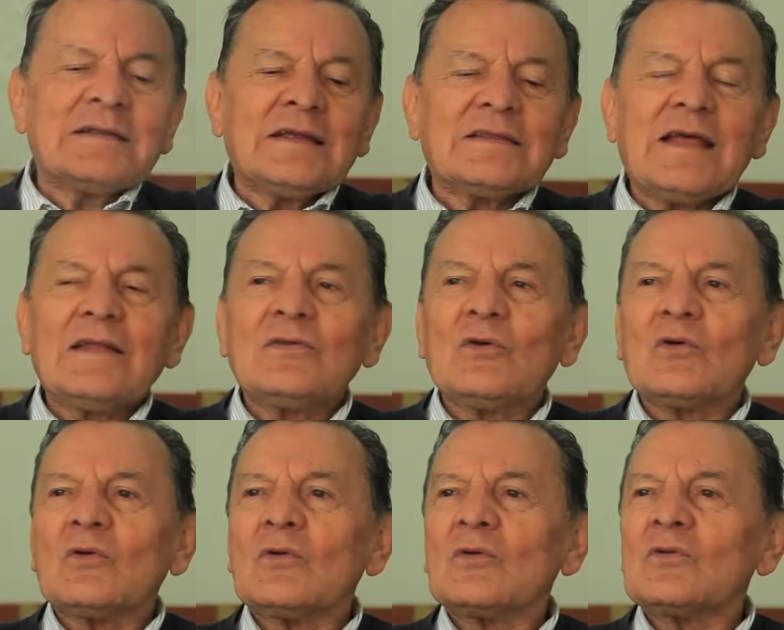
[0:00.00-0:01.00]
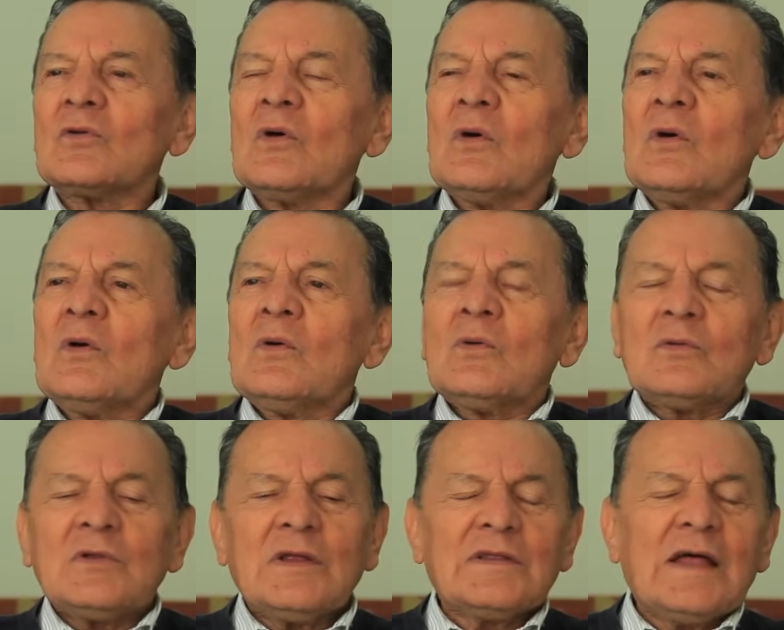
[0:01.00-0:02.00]
de tanto
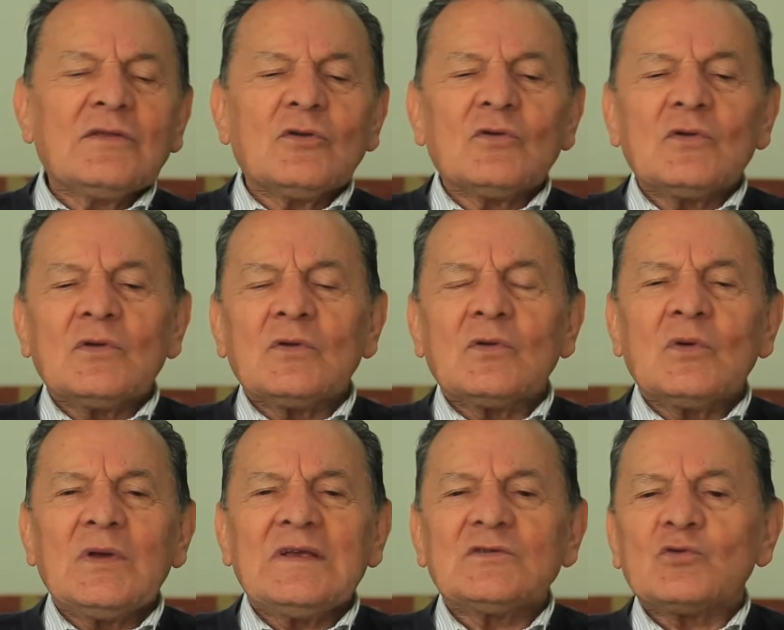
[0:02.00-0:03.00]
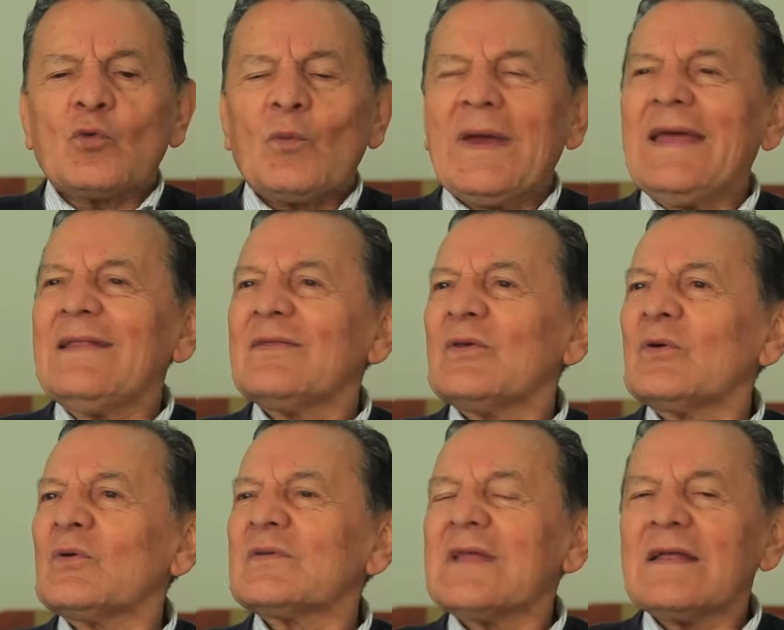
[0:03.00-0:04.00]
de tantos
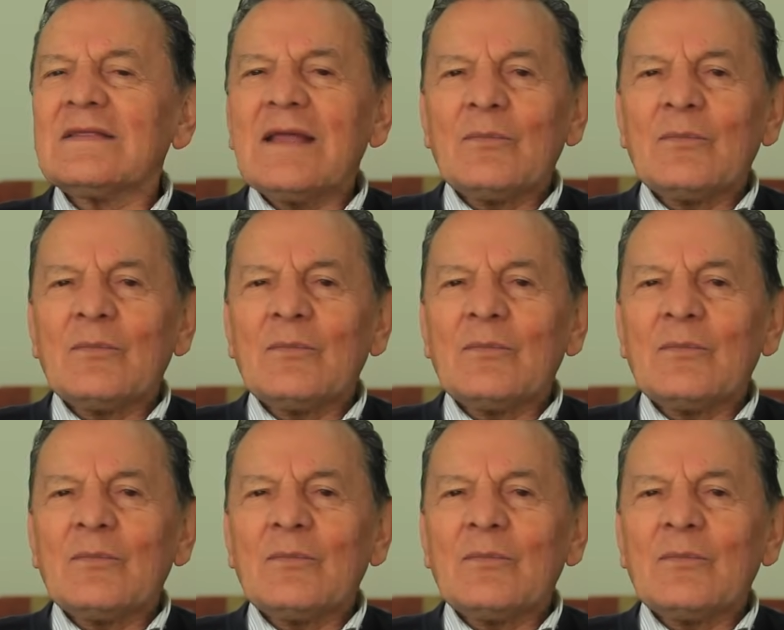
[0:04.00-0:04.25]
instrumentos, tanta